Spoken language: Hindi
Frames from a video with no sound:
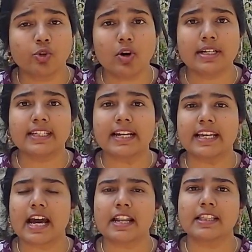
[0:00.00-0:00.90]

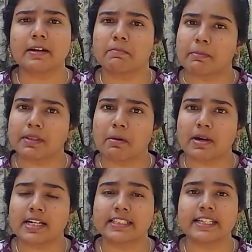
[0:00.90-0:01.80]
2011 तक ममता
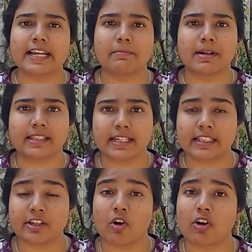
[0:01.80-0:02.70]
बनर्जी रेल मंत्री
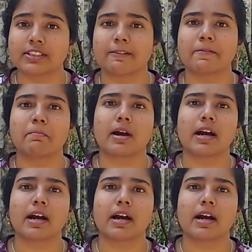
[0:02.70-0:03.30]
थी और जब वे